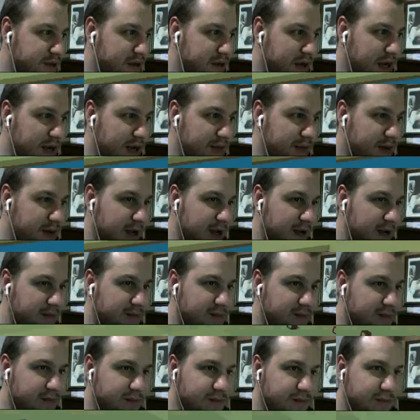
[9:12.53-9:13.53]
Hadi bakalım.
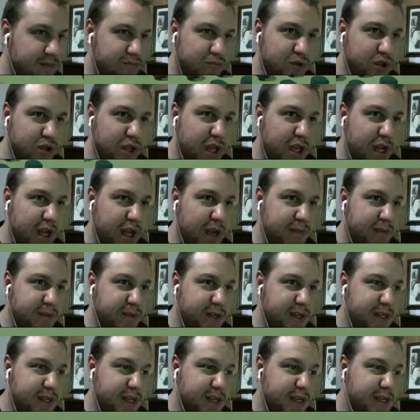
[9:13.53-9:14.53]
Bunlar
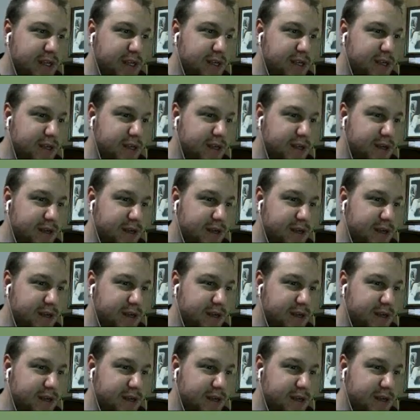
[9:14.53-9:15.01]
yapsınlar.